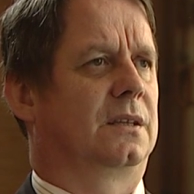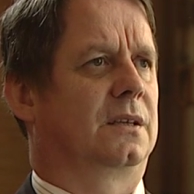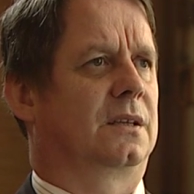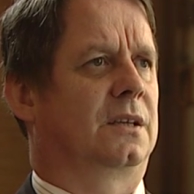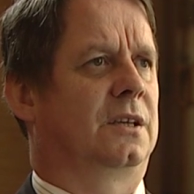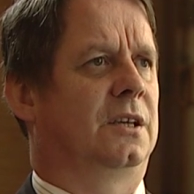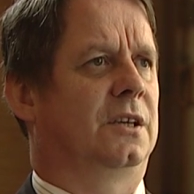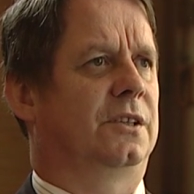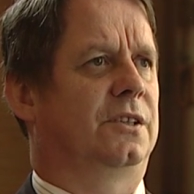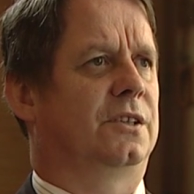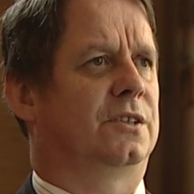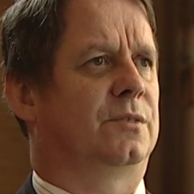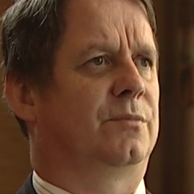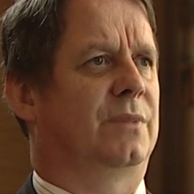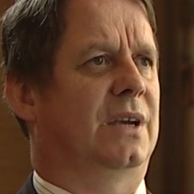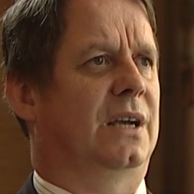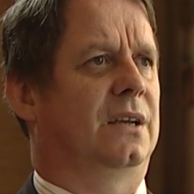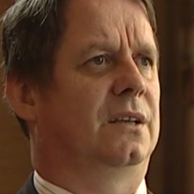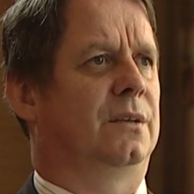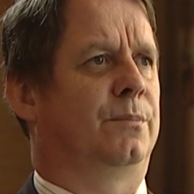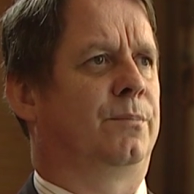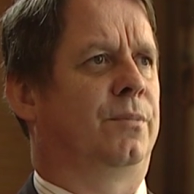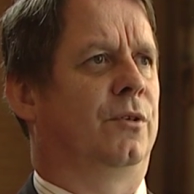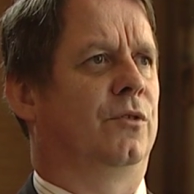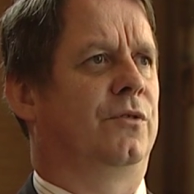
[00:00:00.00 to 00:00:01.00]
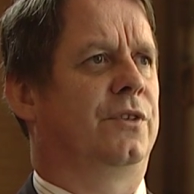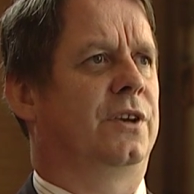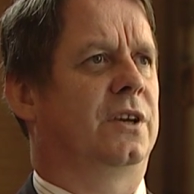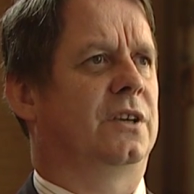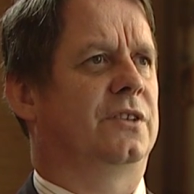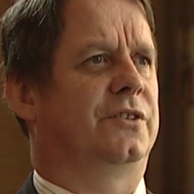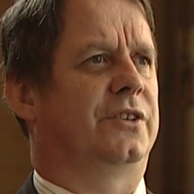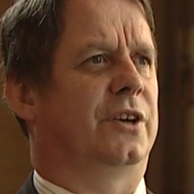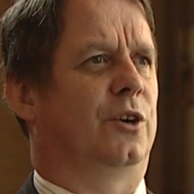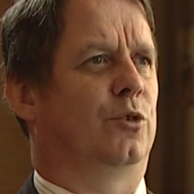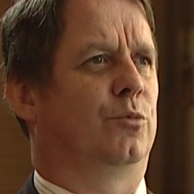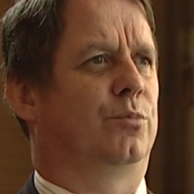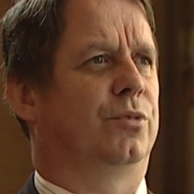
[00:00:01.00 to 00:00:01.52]
kiedyś
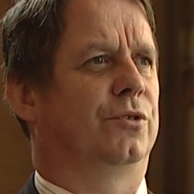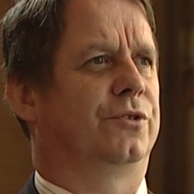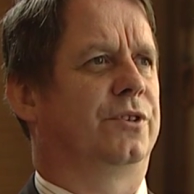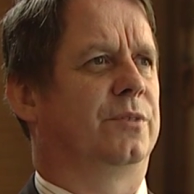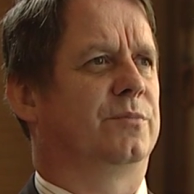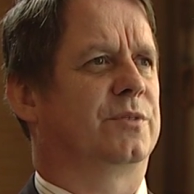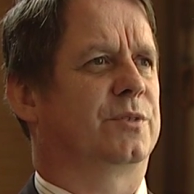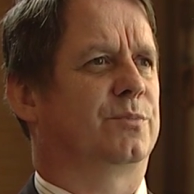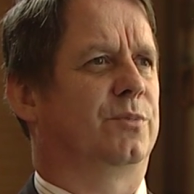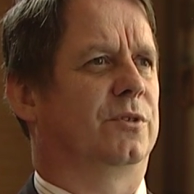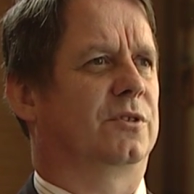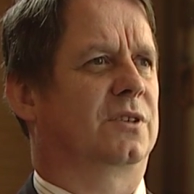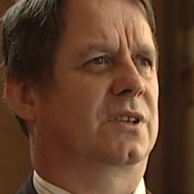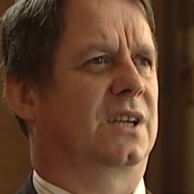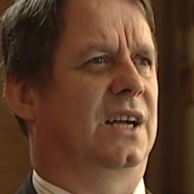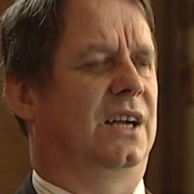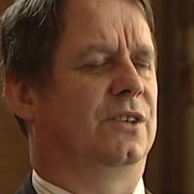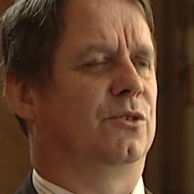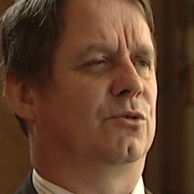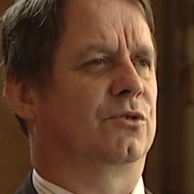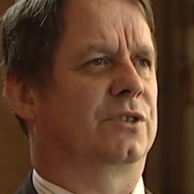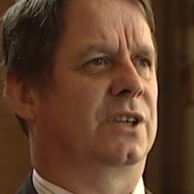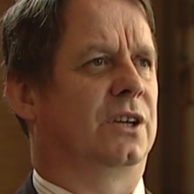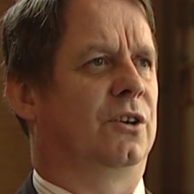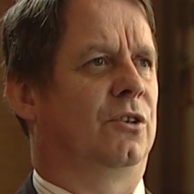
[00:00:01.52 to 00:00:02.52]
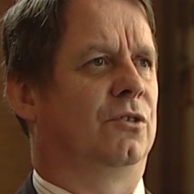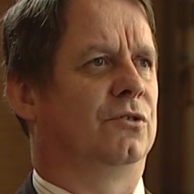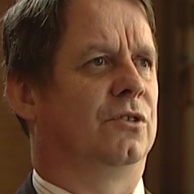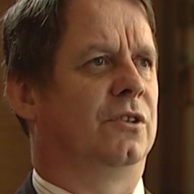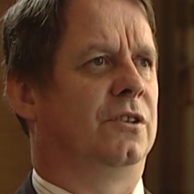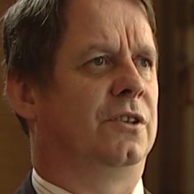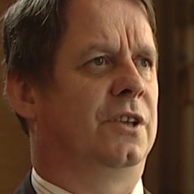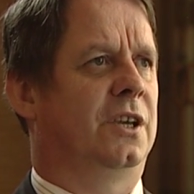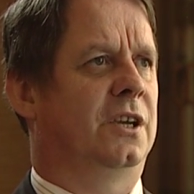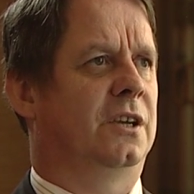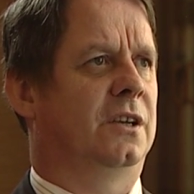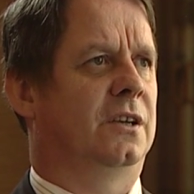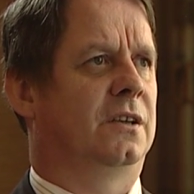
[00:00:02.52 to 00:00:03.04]
powiedział po tym spotkaniu, że on
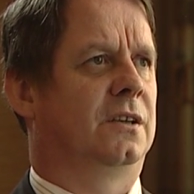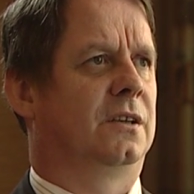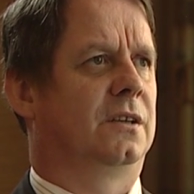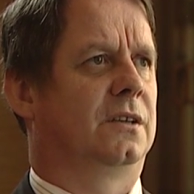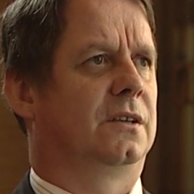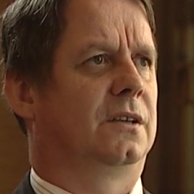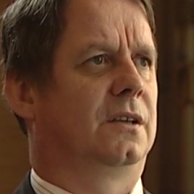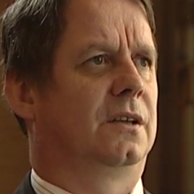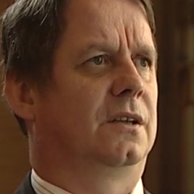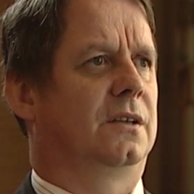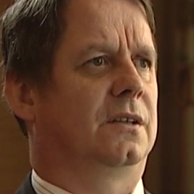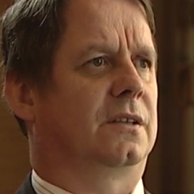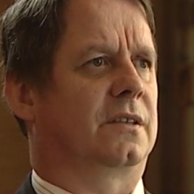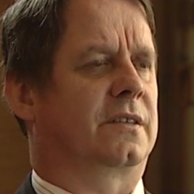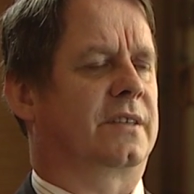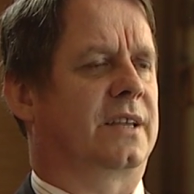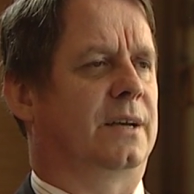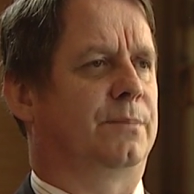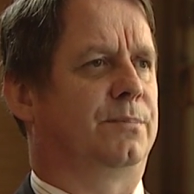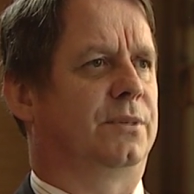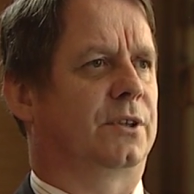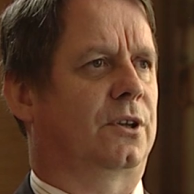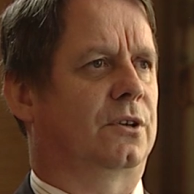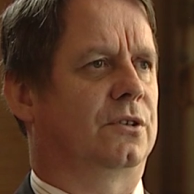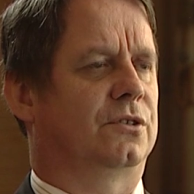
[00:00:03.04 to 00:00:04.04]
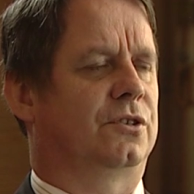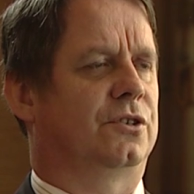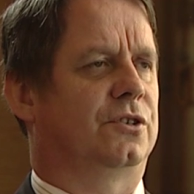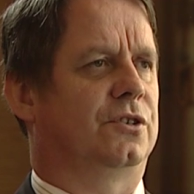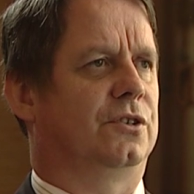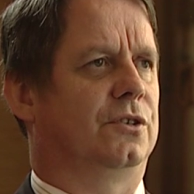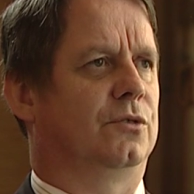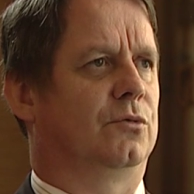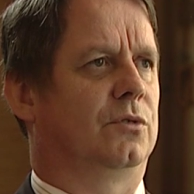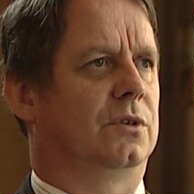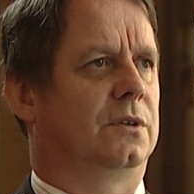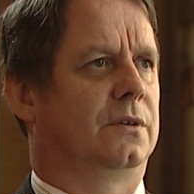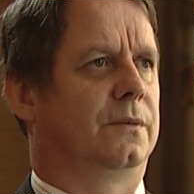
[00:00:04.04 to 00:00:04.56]
nie
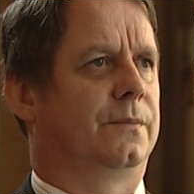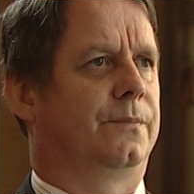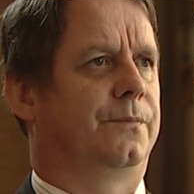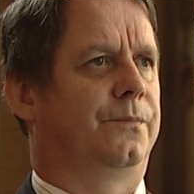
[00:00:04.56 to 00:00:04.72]
zaprosił